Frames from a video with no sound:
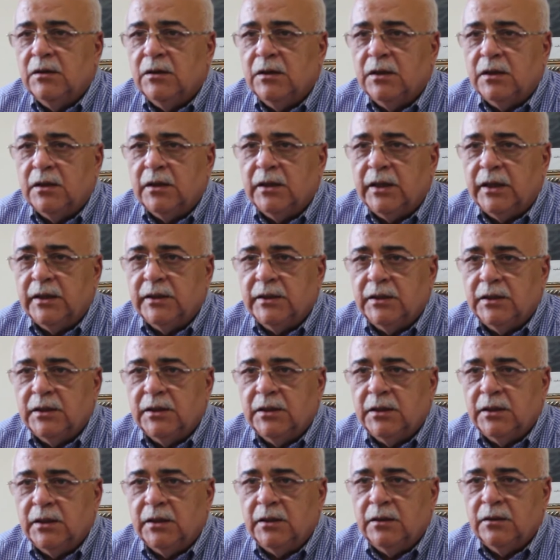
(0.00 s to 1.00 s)
آه،
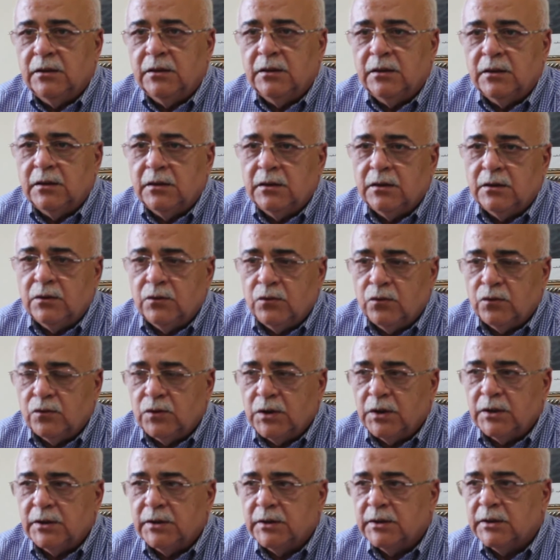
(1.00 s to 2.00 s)
يعني آه،
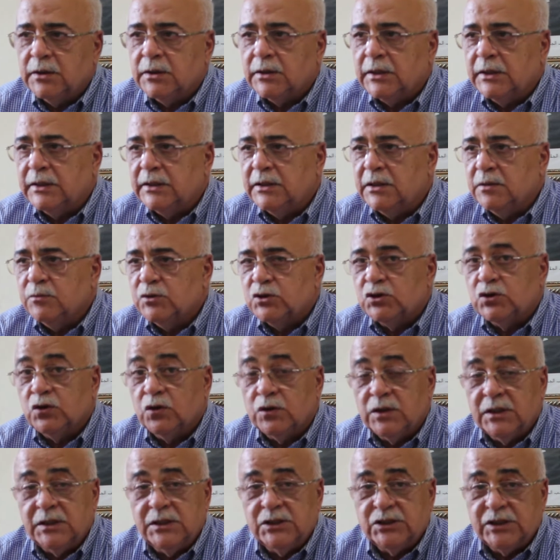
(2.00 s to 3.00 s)
وكنقدم
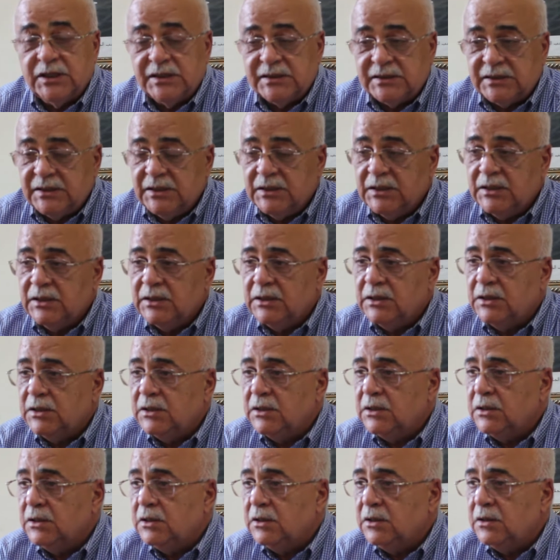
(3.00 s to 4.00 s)
الشكر الجزيل
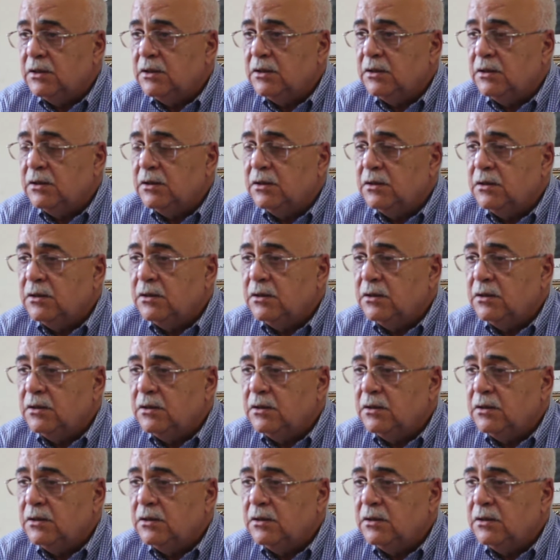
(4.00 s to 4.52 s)
آه،